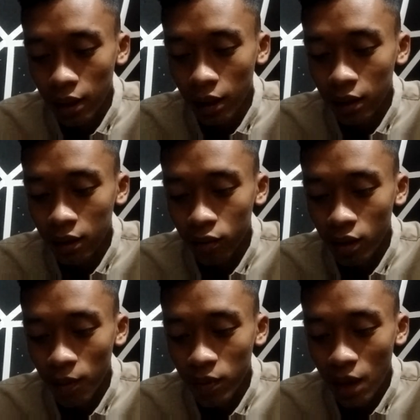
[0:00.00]
Ini
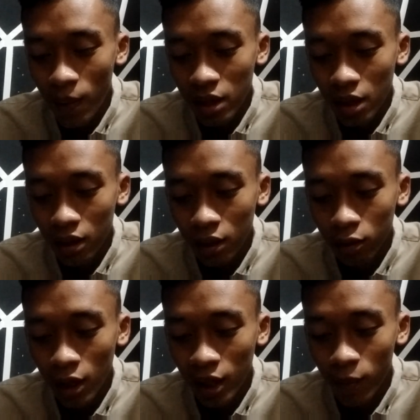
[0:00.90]
sudah menyamai catatan
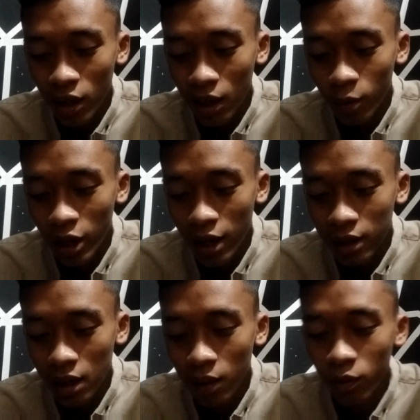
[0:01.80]
total kemenangan mereka
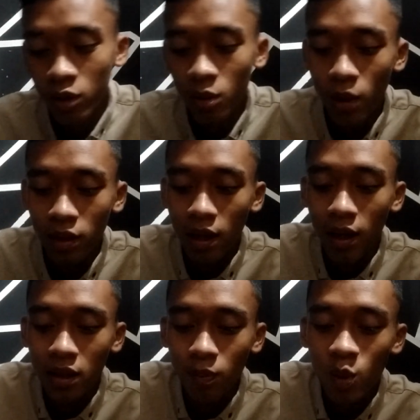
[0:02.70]
dalam 17
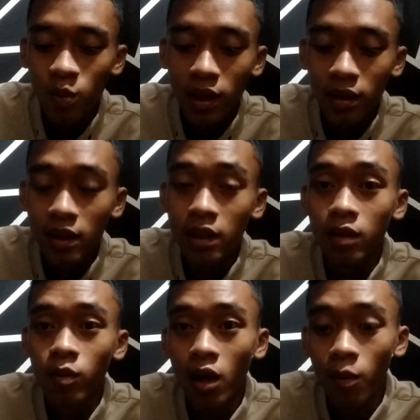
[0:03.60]
laga sebelumnya di
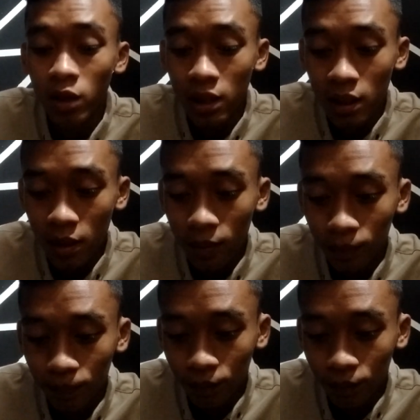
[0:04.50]
semua kompetisi.